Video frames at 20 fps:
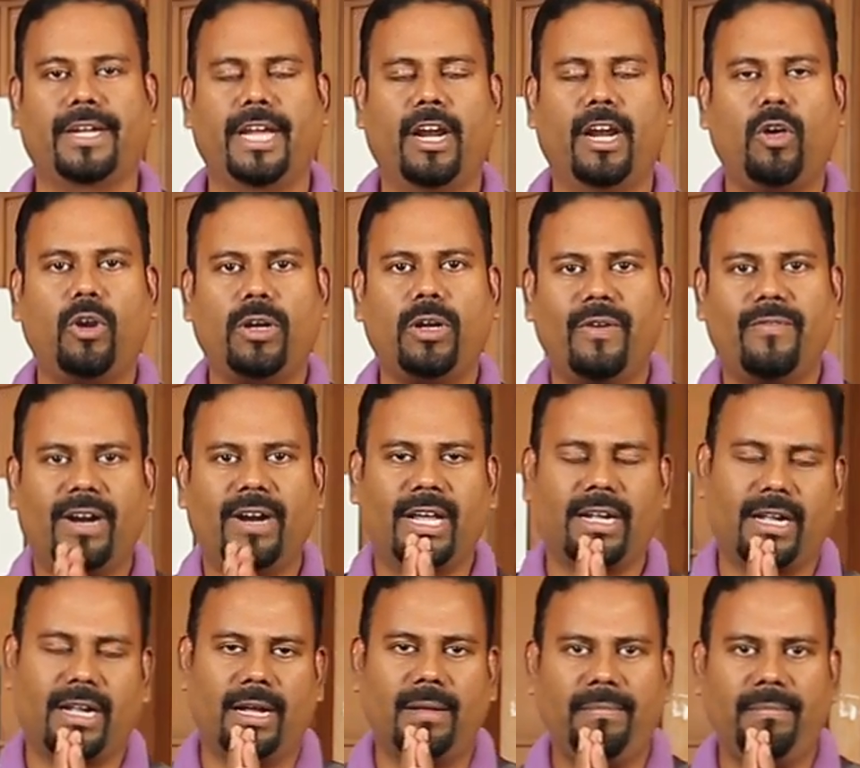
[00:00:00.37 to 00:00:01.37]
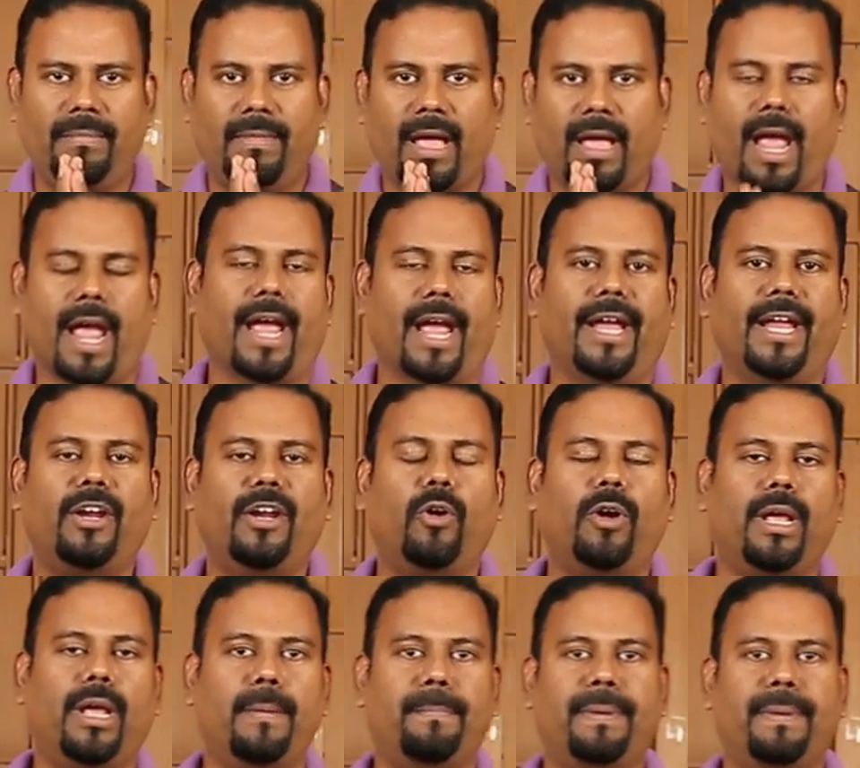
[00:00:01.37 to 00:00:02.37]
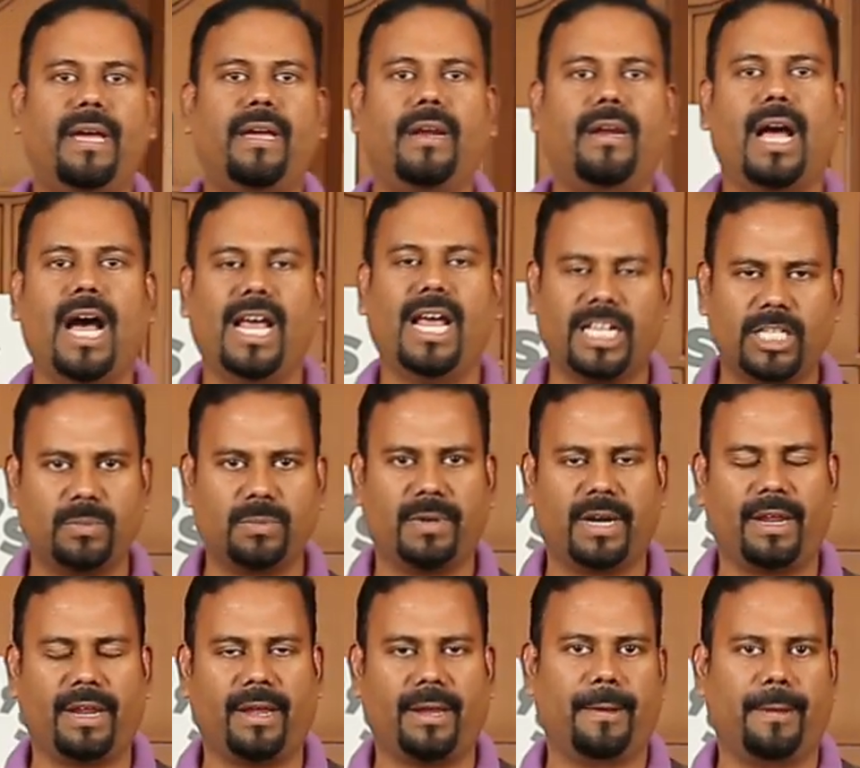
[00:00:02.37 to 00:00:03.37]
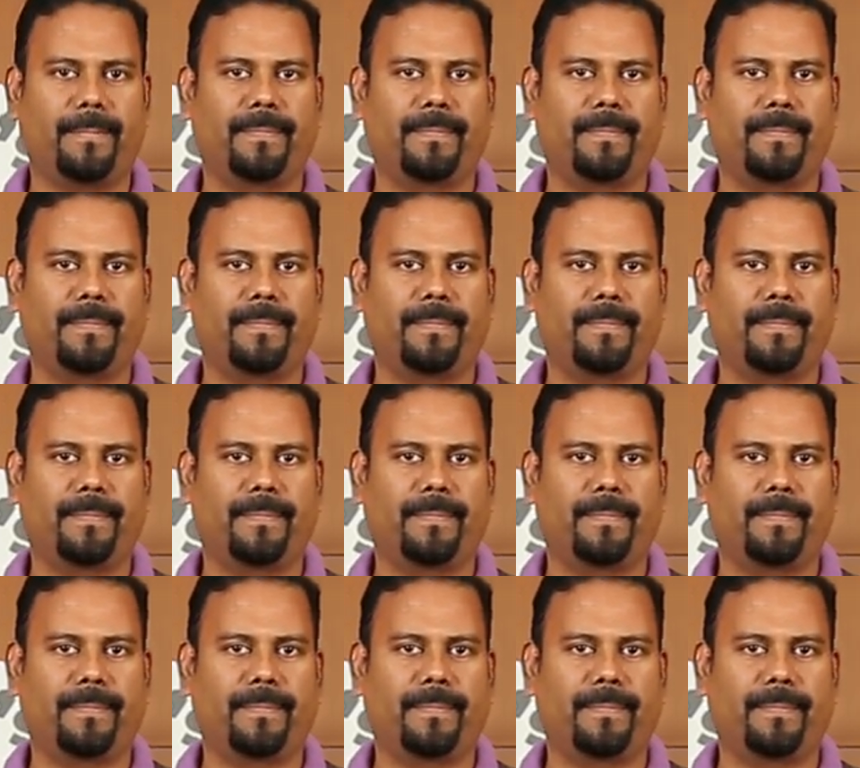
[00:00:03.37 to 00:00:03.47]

எல்லோருக்கும் வணக்கம் என்னுடைய பேர் ஆர் எஸ் மணி